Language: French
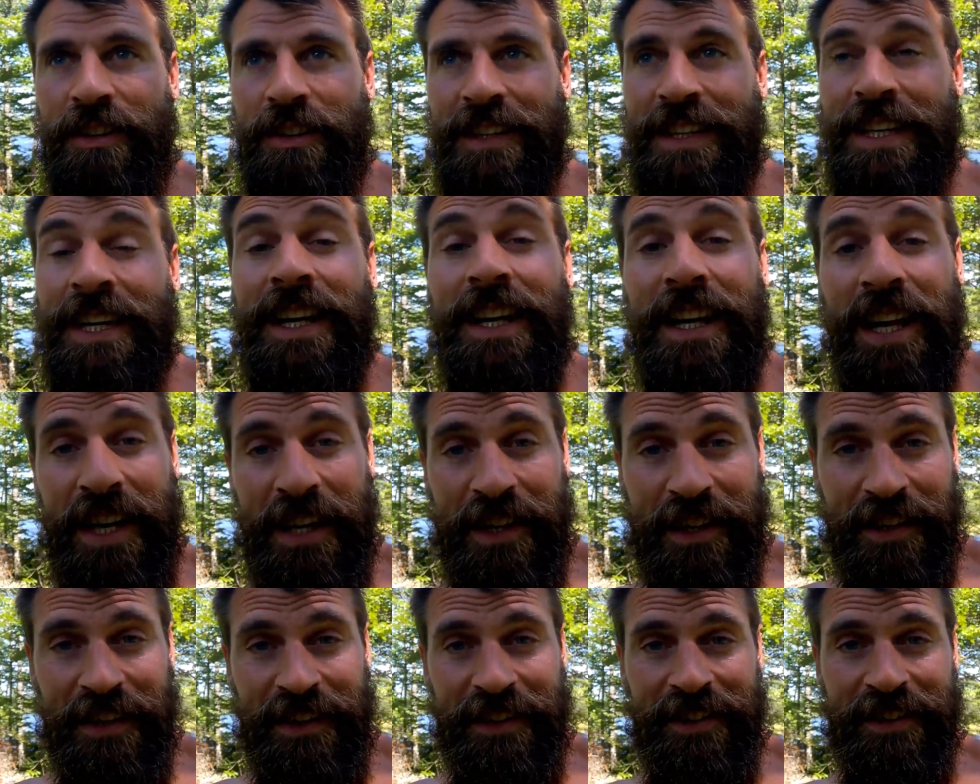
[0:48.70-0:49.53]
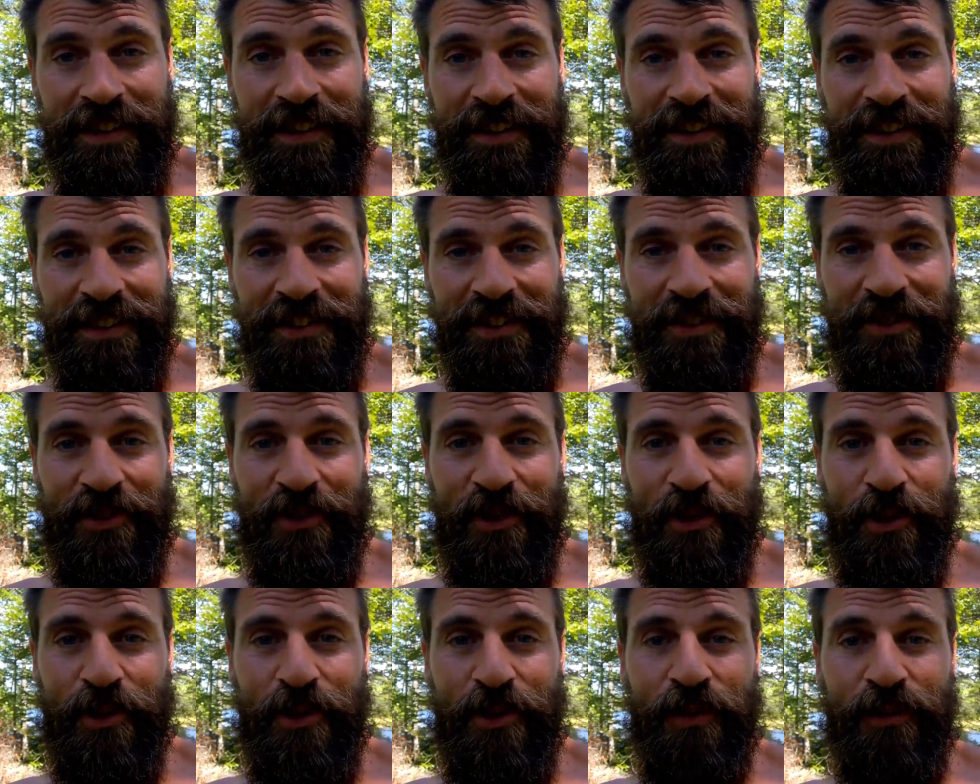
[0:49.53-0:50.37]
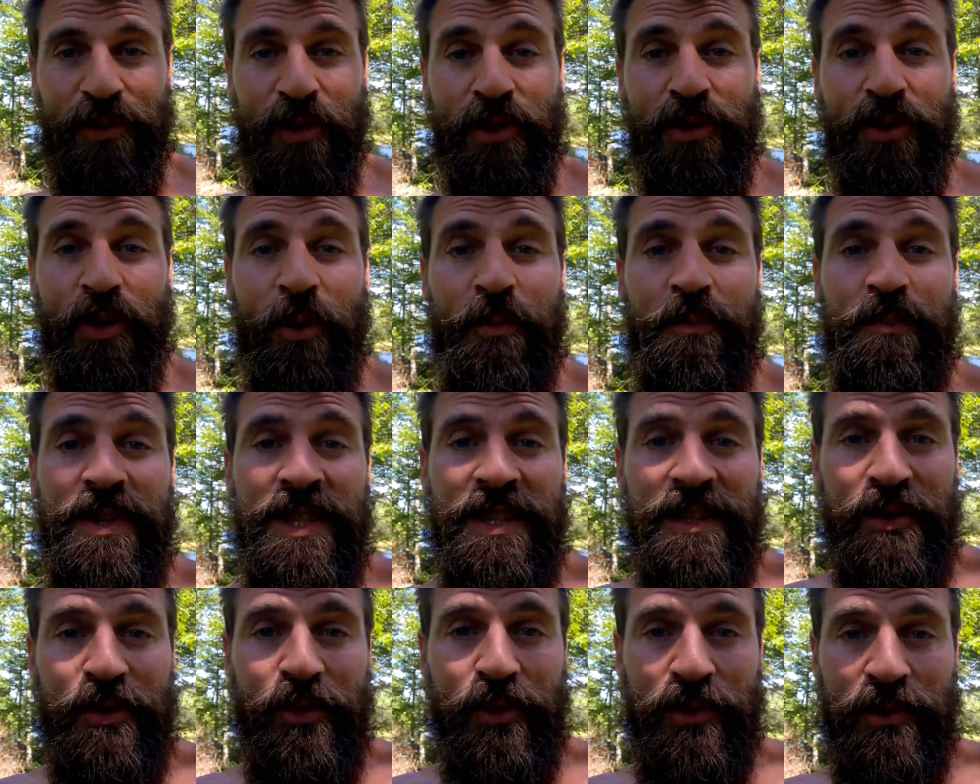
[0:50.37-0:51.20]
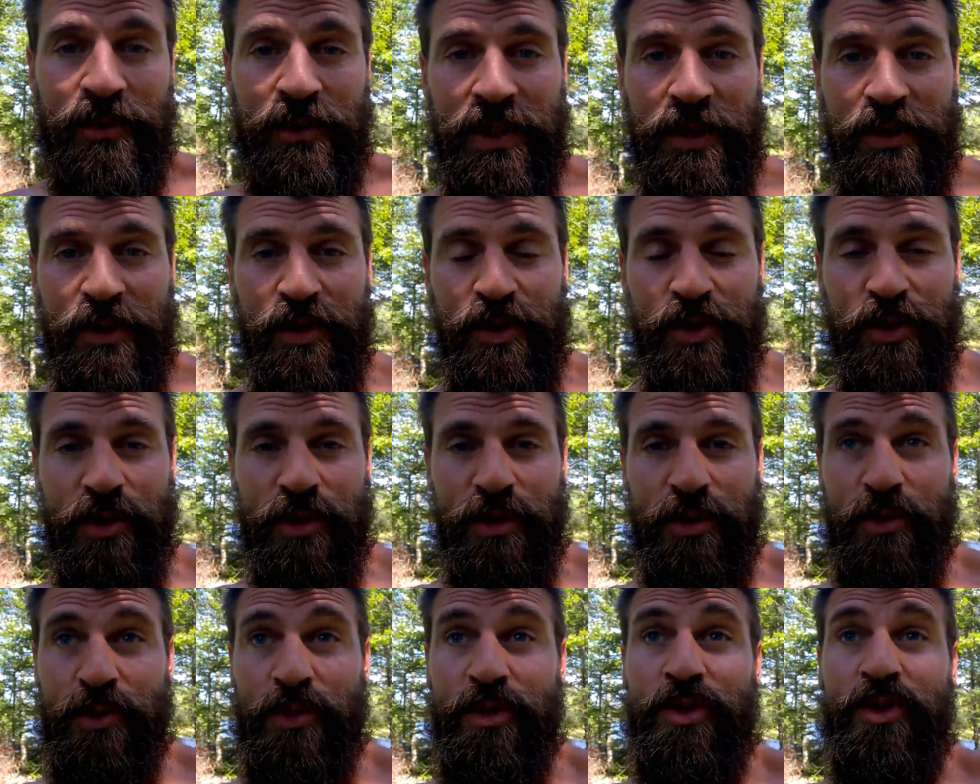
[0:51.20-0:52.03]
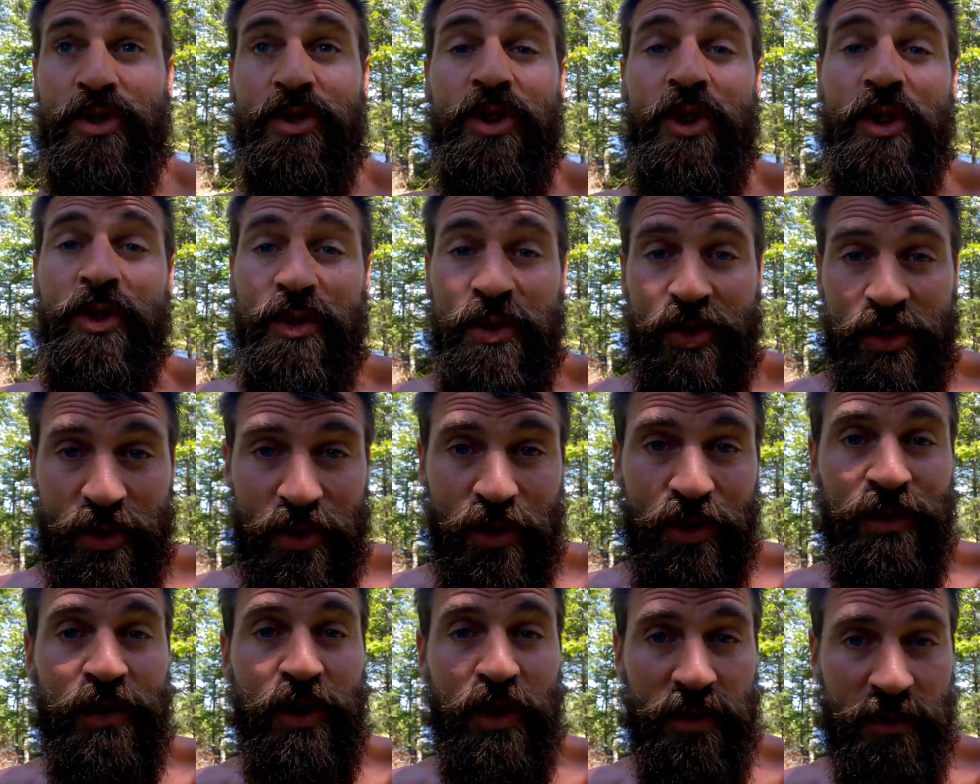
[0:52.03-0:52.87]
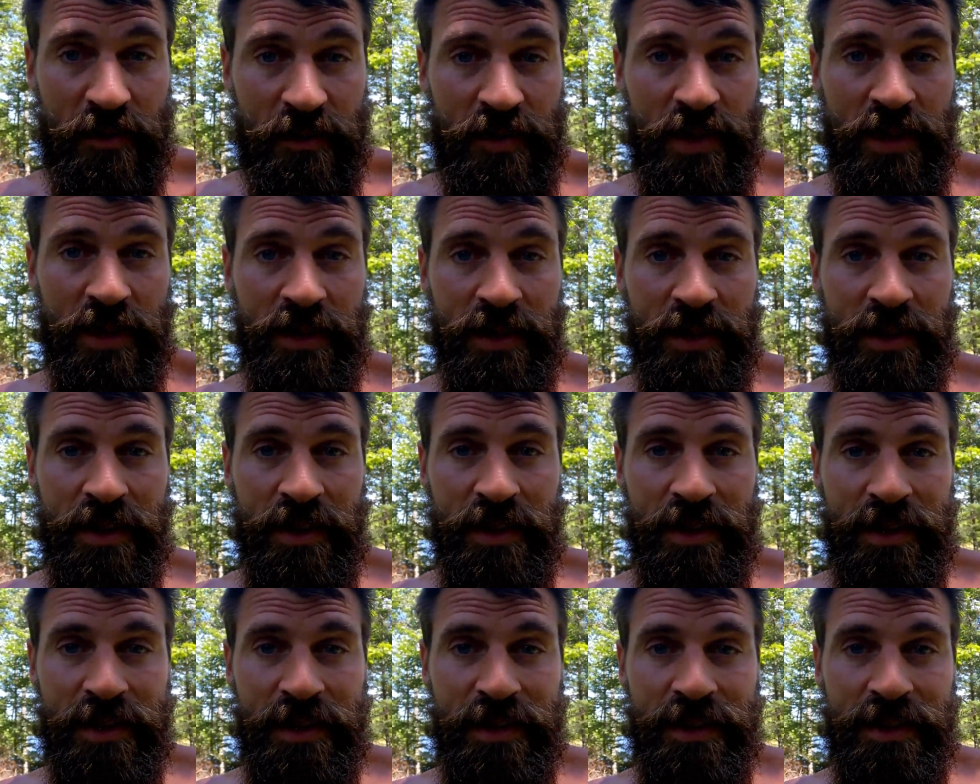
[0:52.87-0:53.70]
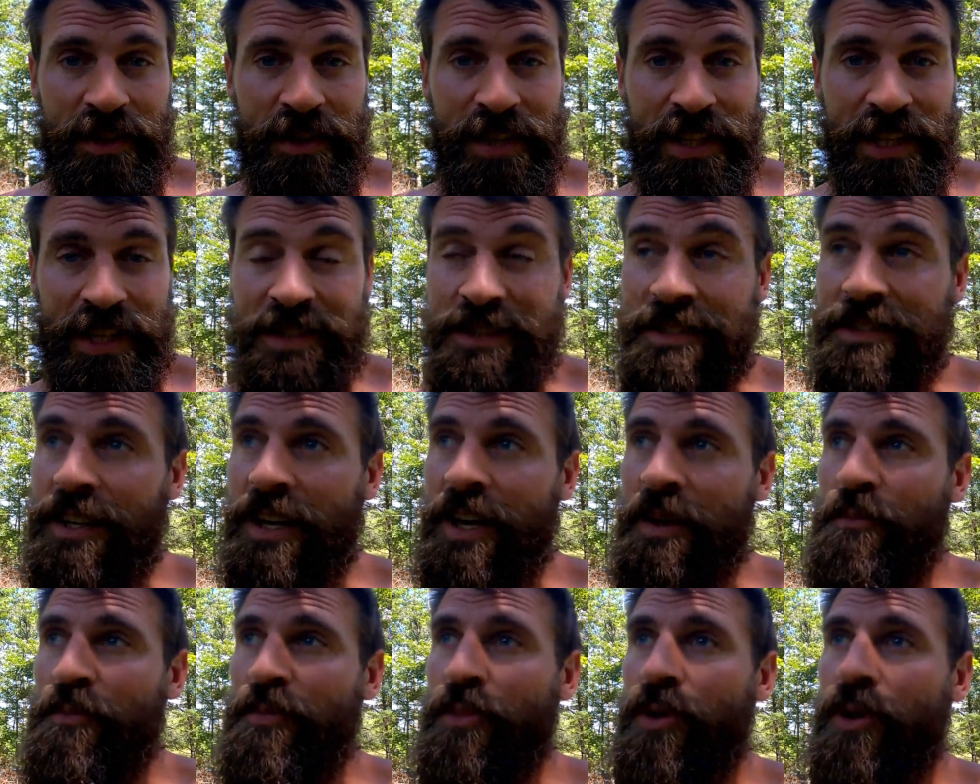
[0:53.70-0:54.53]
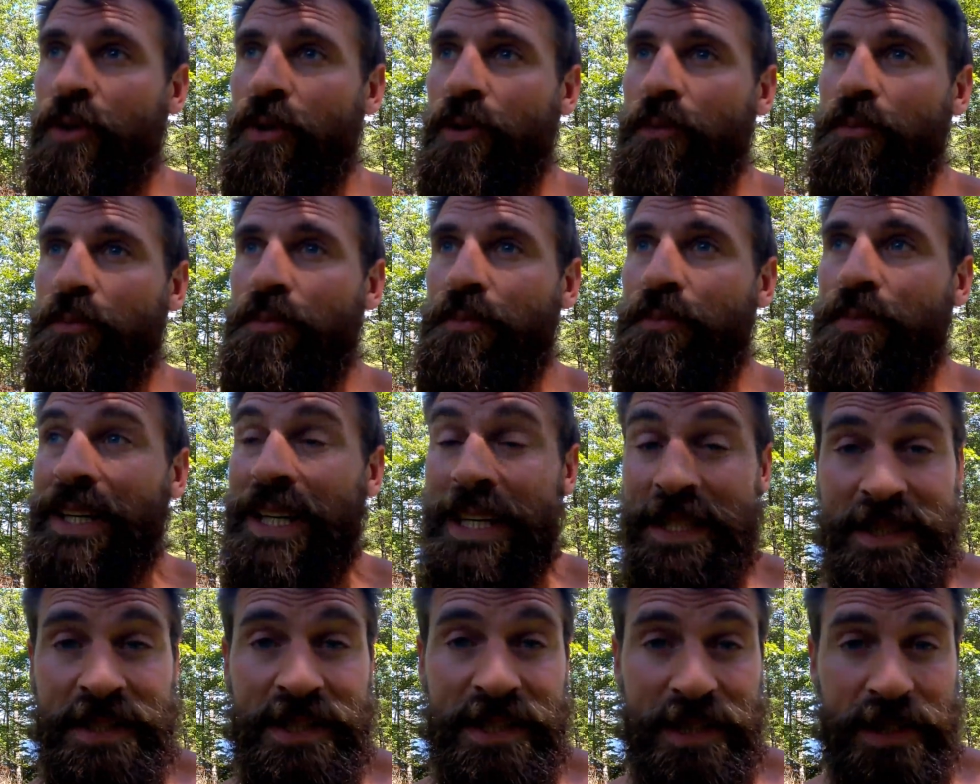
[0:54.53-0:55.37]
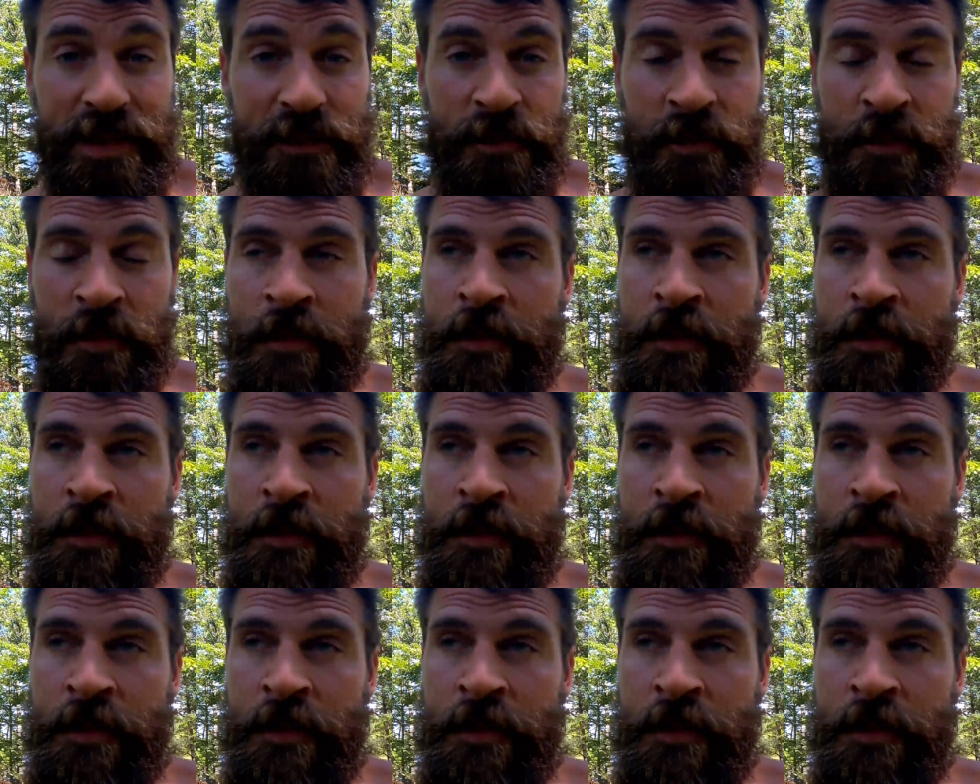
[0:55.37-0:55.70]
claire de votre mission de vie, du sens de votre vie, extrêmement précis.